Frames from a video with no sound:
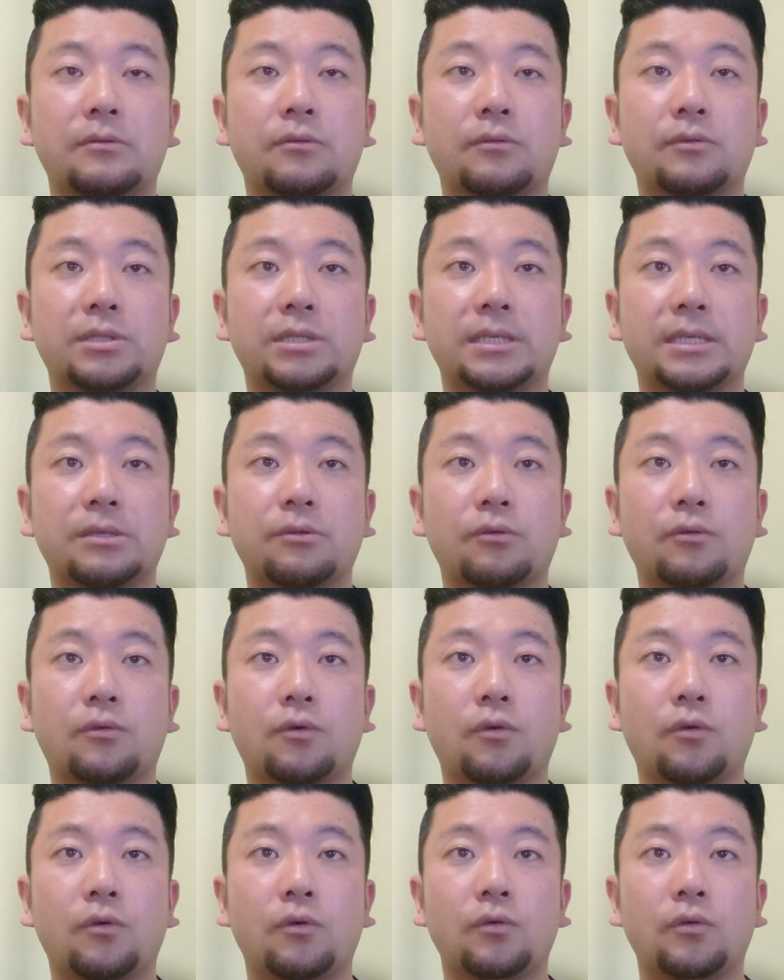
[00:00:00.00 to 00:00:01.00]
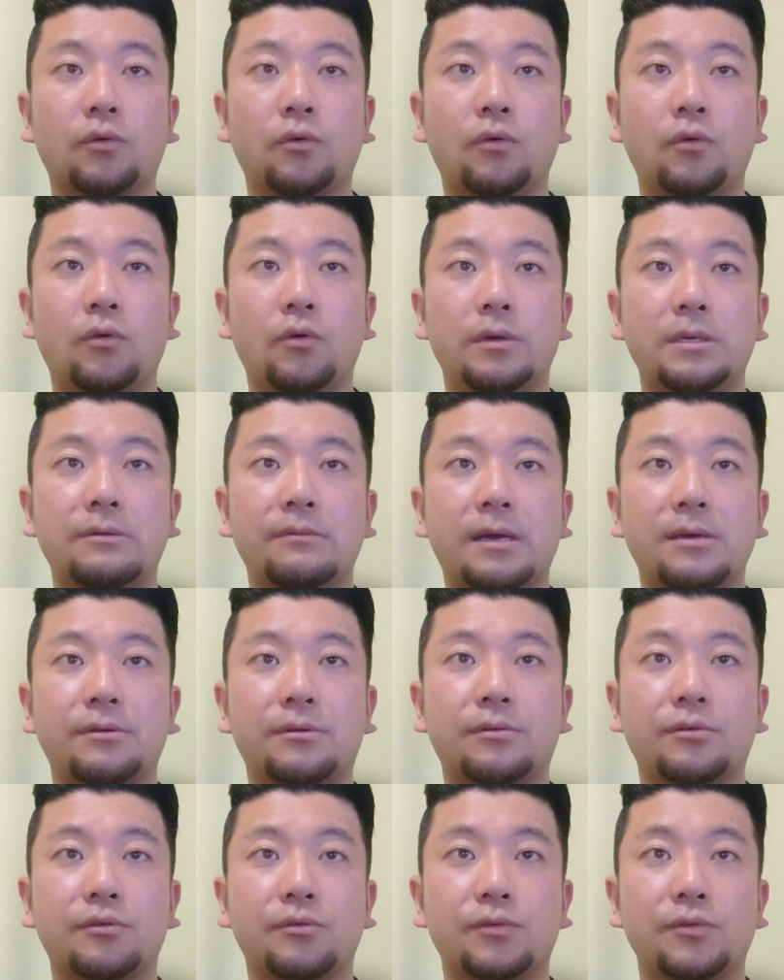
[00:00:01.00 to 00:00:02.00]
この知床のいわゆる
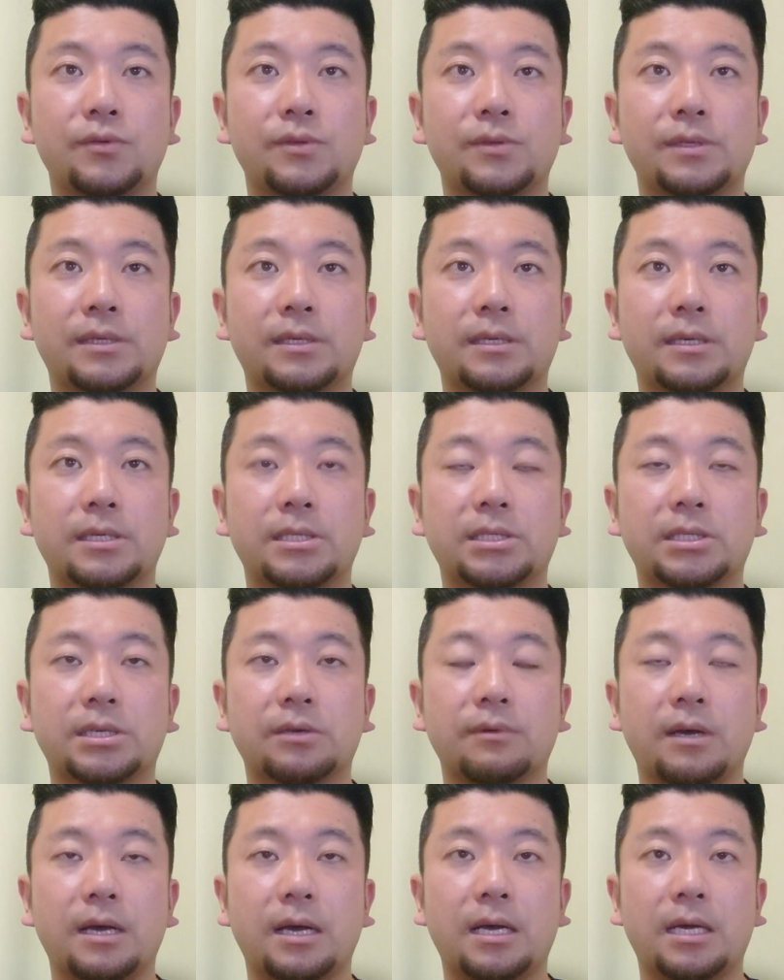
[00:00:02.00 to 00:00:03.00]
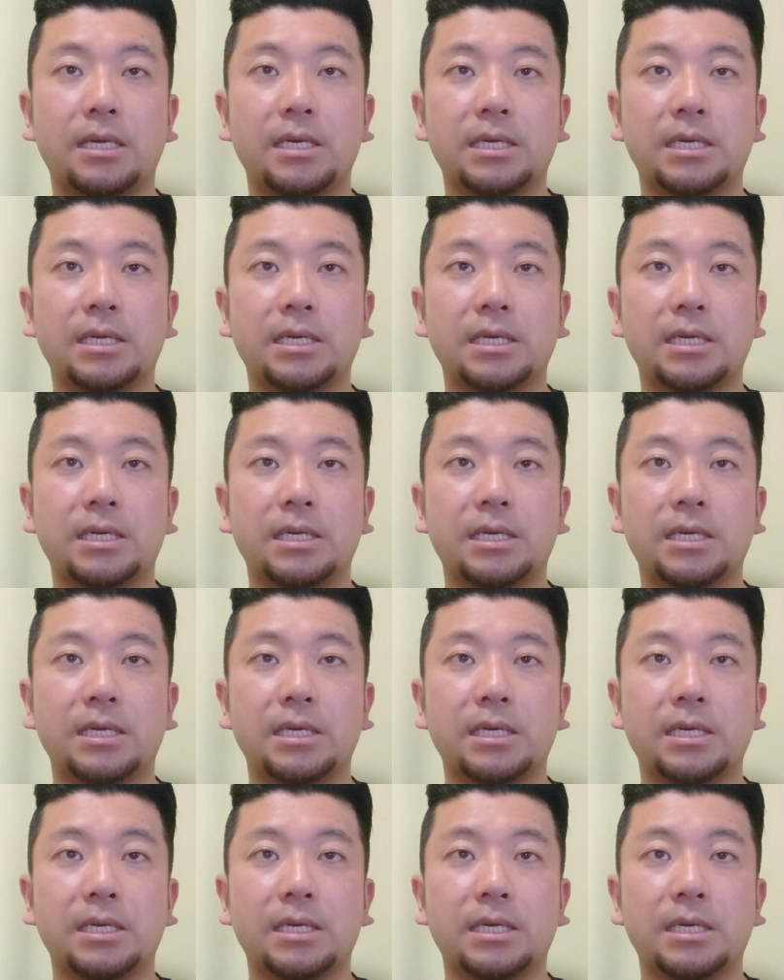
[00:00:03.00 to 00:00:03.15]
クルーズに関しては、